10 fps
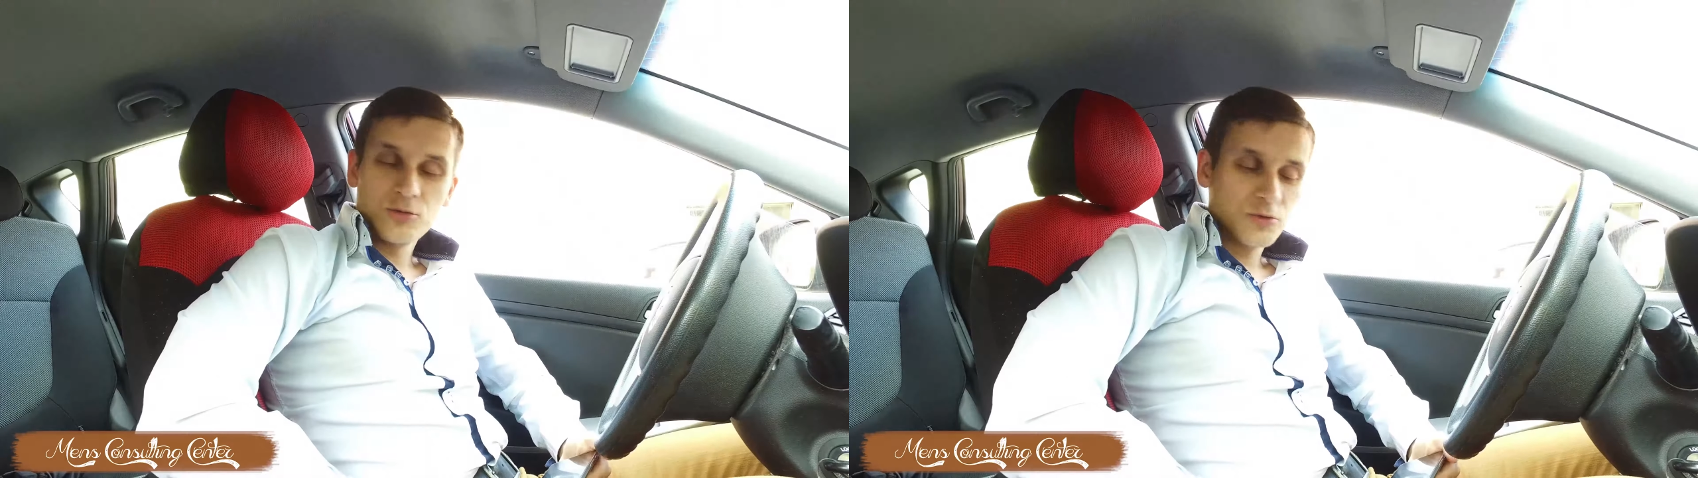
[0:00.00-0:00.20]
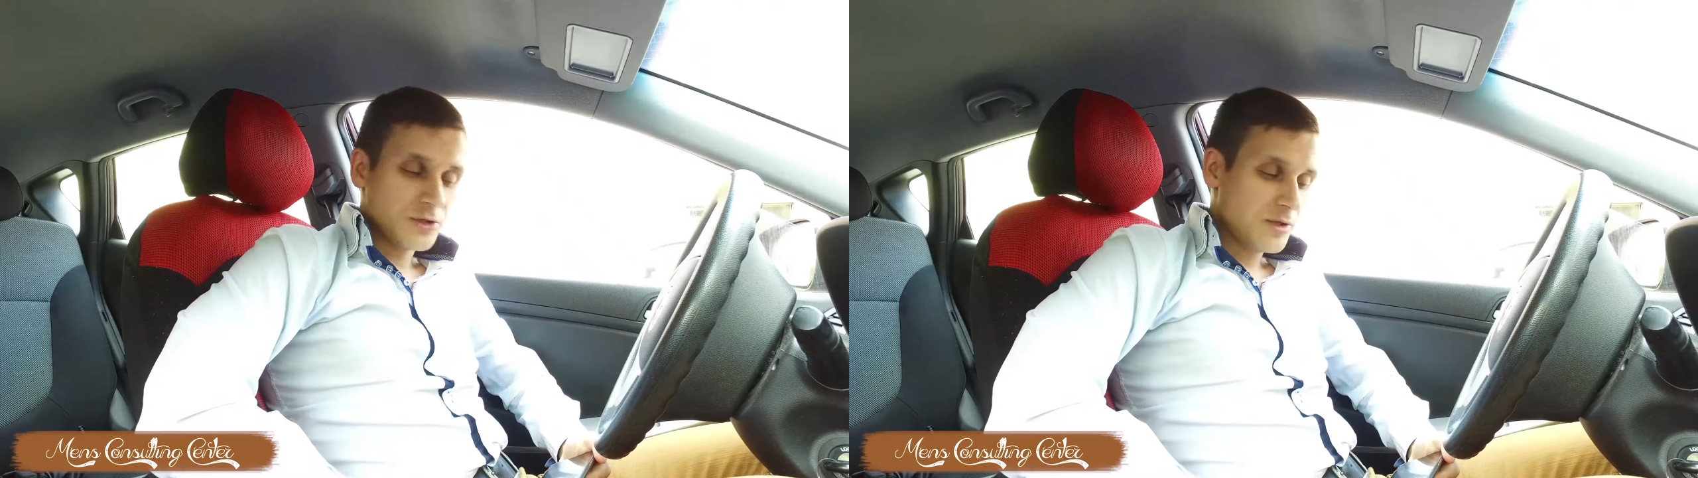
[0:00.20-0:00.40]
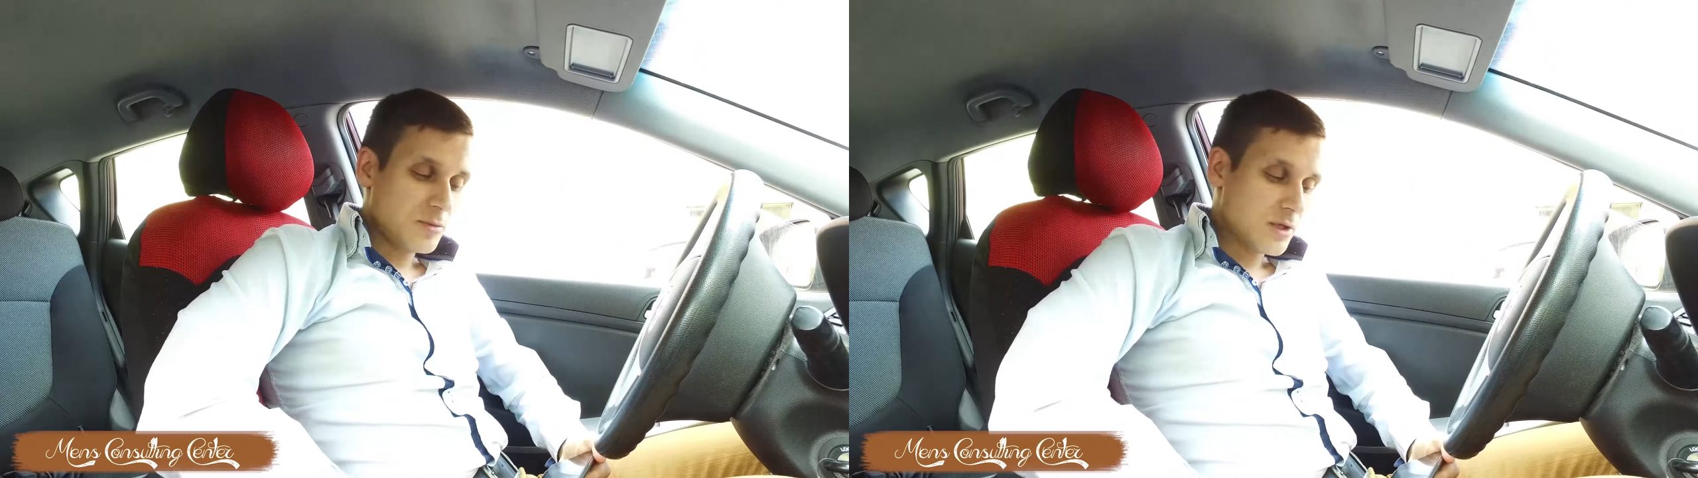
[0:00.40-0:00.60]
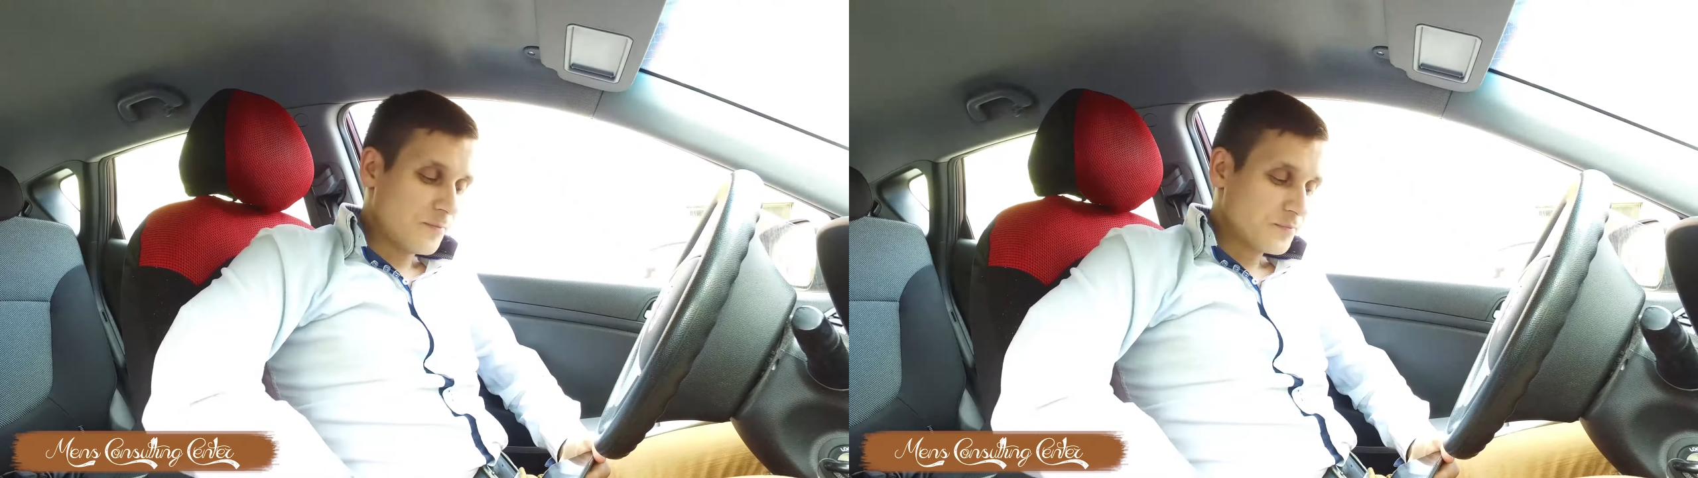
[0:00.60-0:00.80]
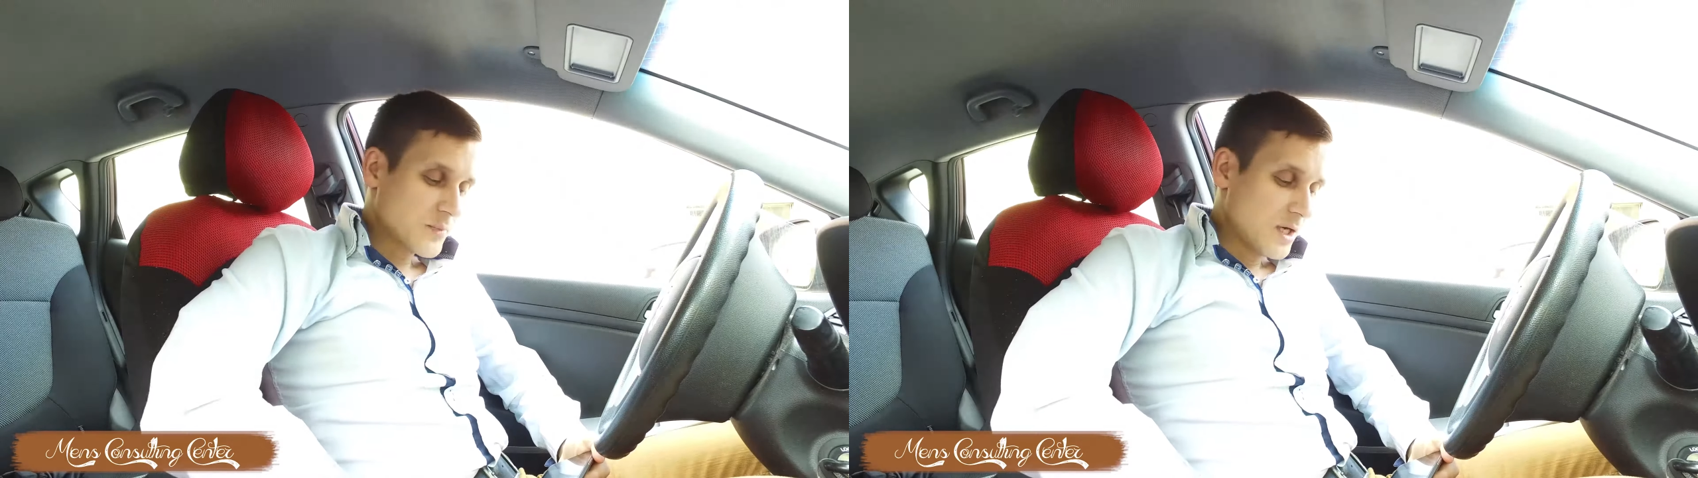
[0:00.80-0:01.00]
э, когда
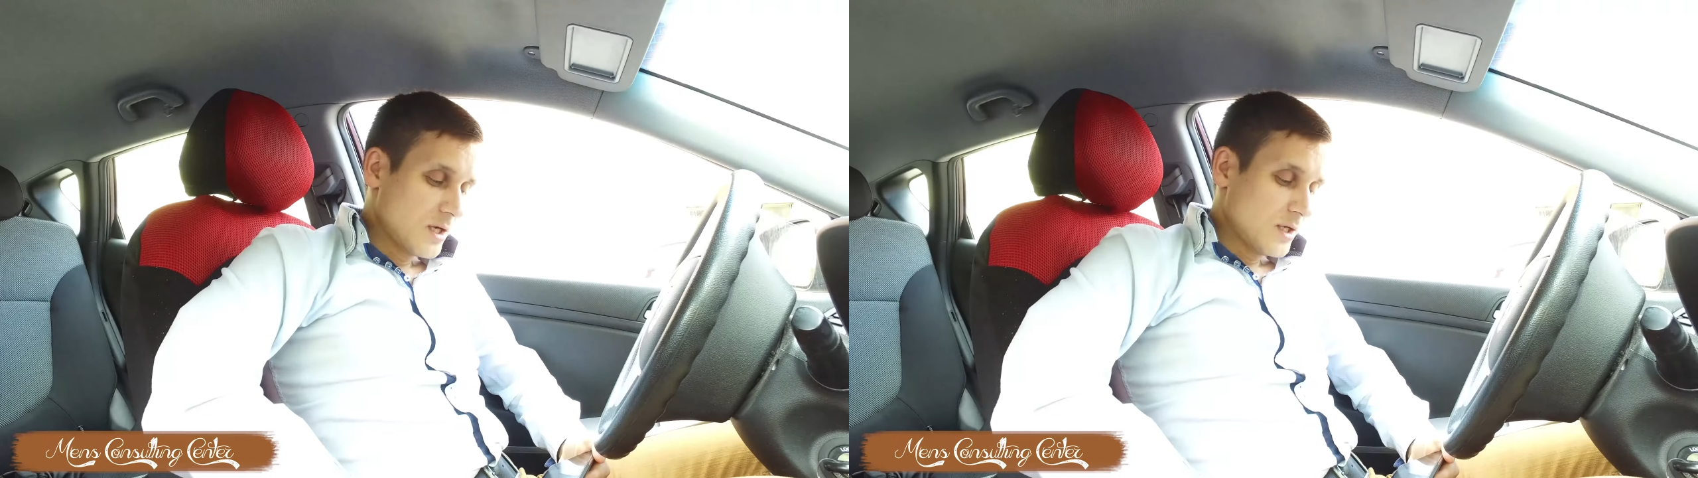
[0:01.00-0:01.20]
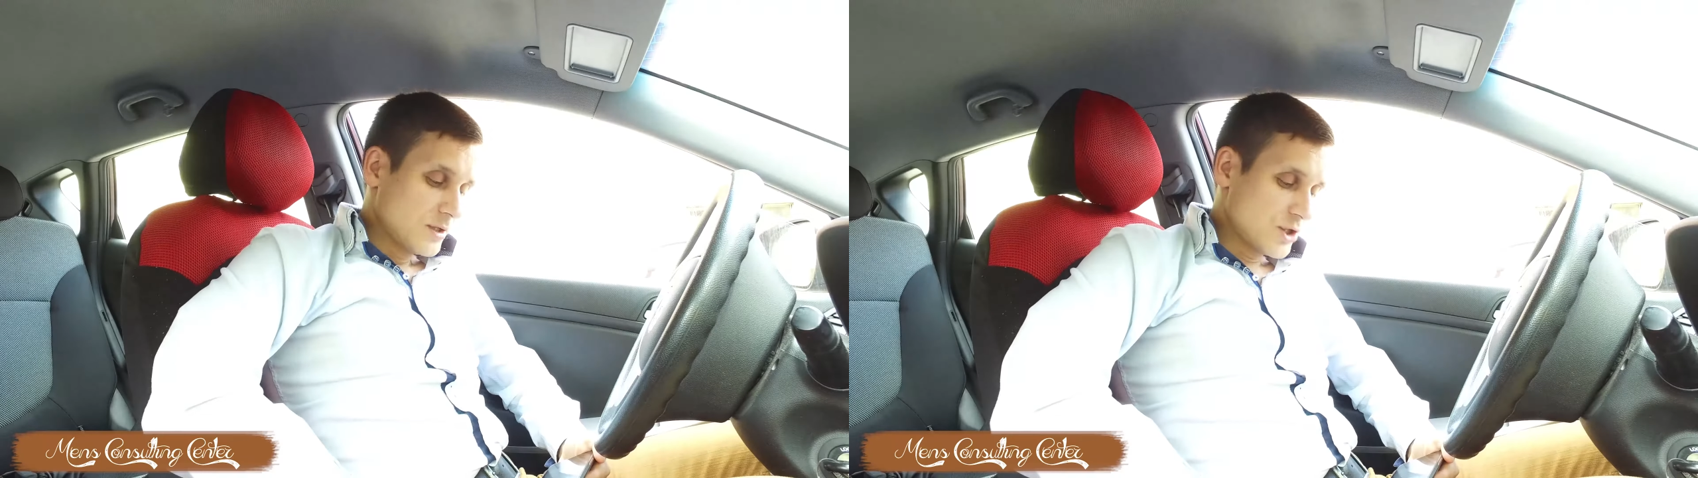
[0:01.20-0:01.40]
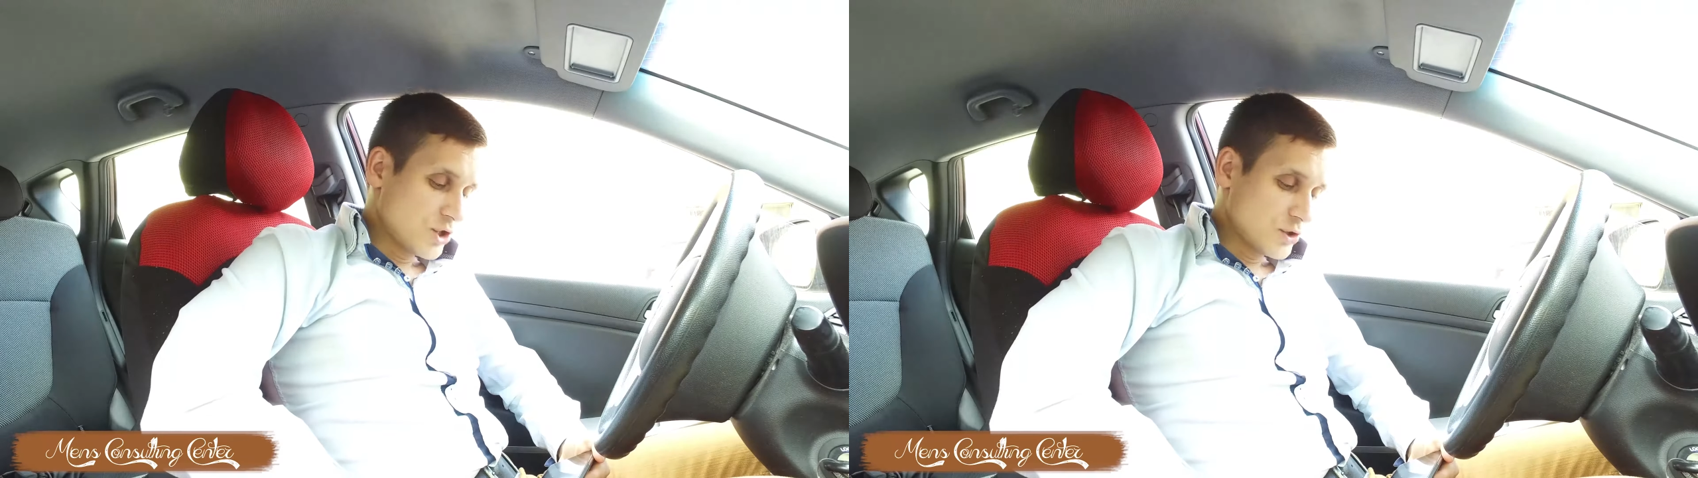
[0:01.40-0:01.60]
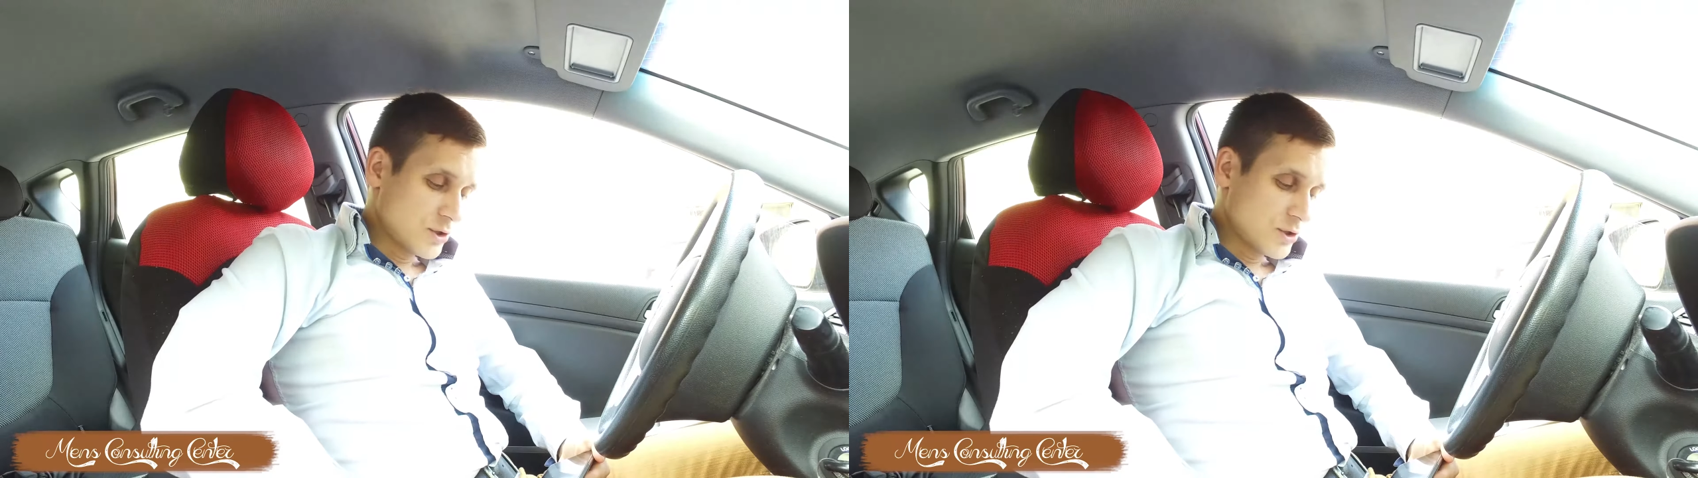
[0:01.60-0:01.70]
я после